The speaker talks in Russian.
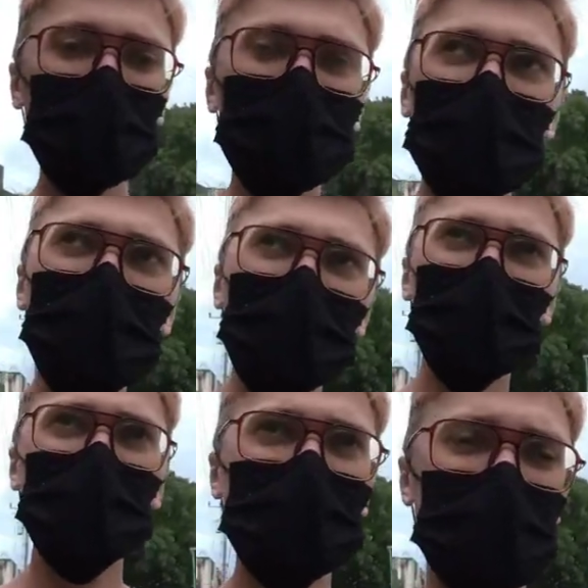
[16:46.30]
отменили
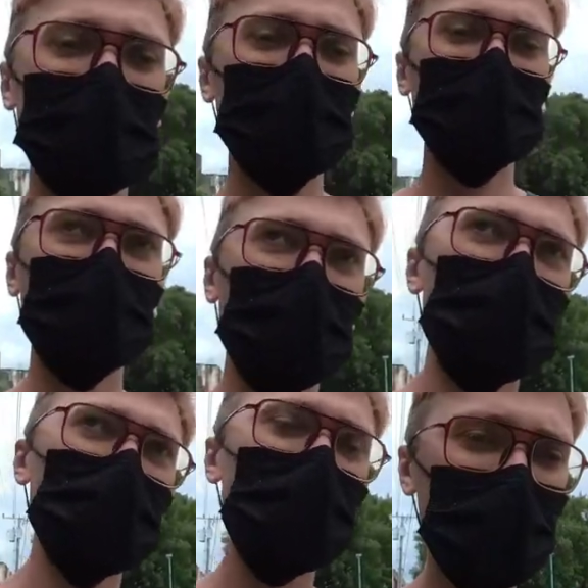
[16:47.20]
мой рейс, и я теперь
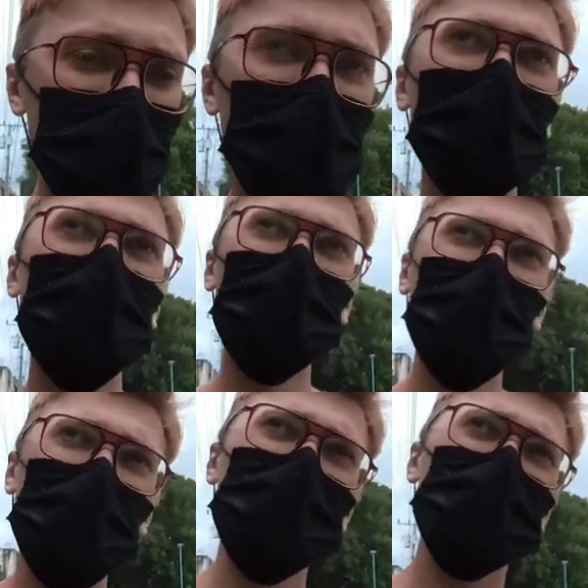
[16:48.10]
должен
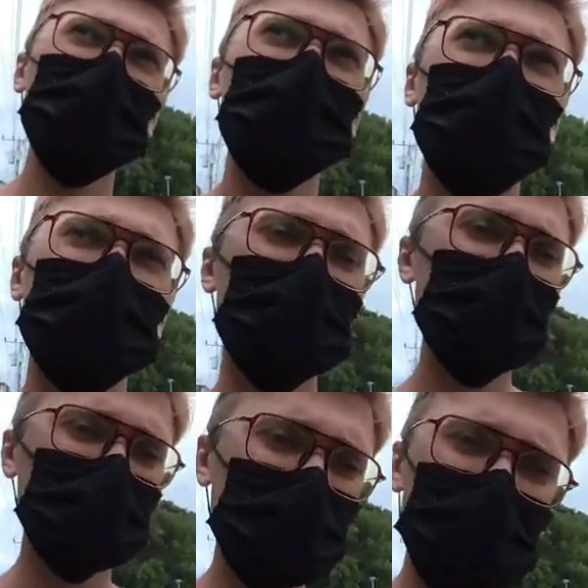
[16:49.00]
ждать
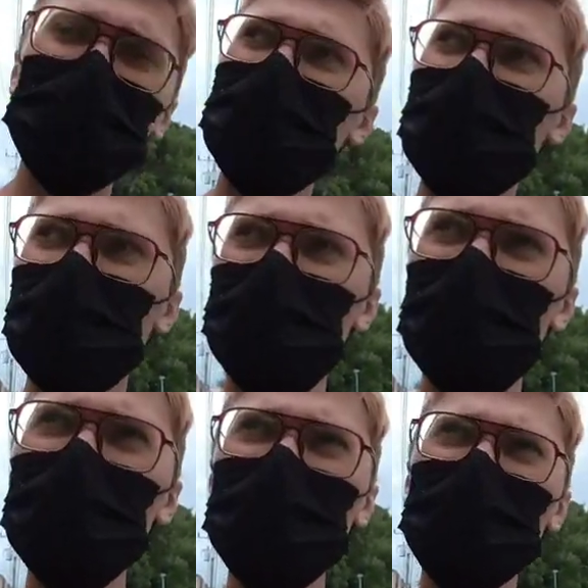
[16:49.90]
возврата или
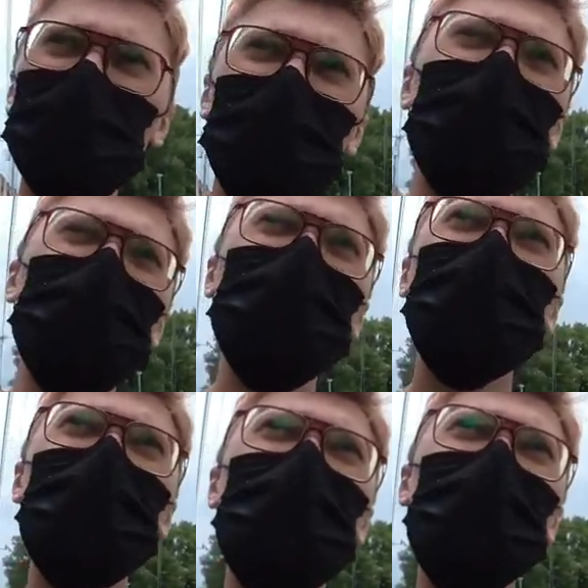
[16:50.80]
обмена,
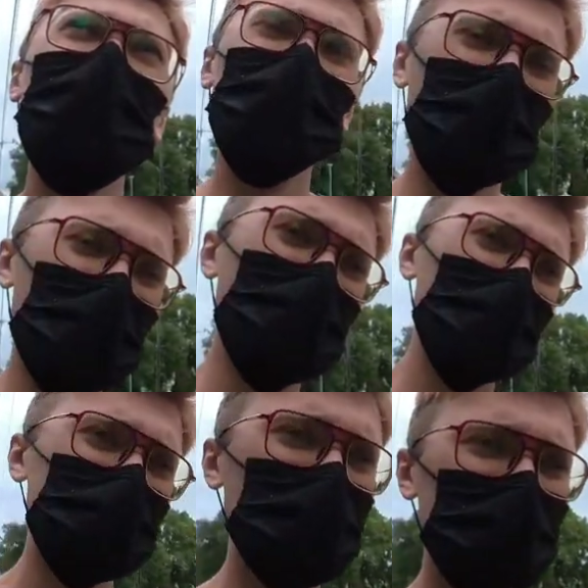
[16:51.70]

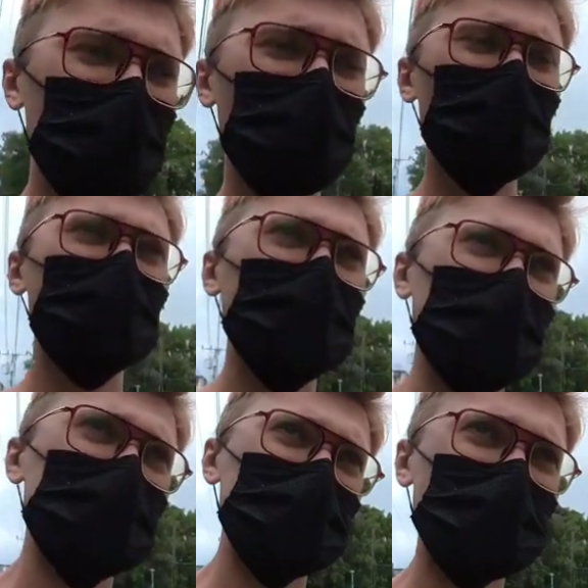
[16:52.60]
покупать, блин, новый
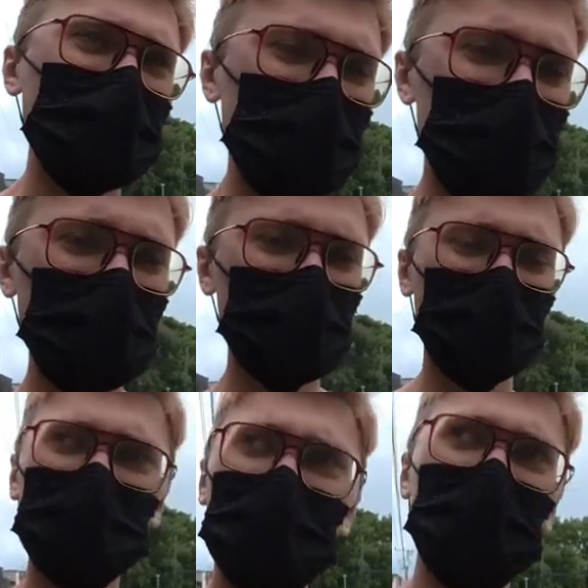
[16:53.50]
билет за
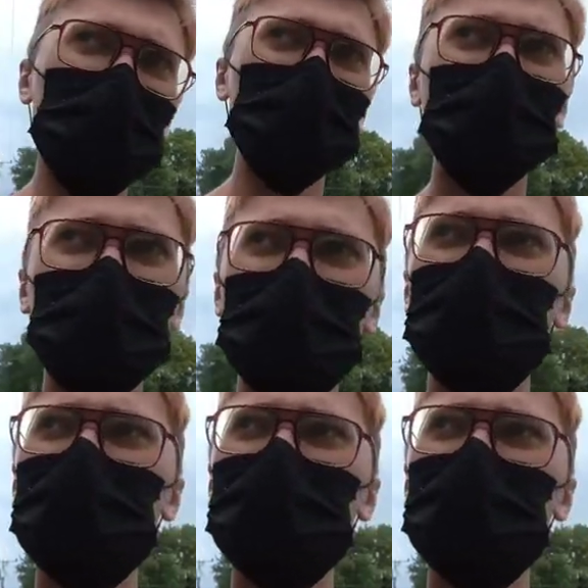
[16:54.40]
дороже.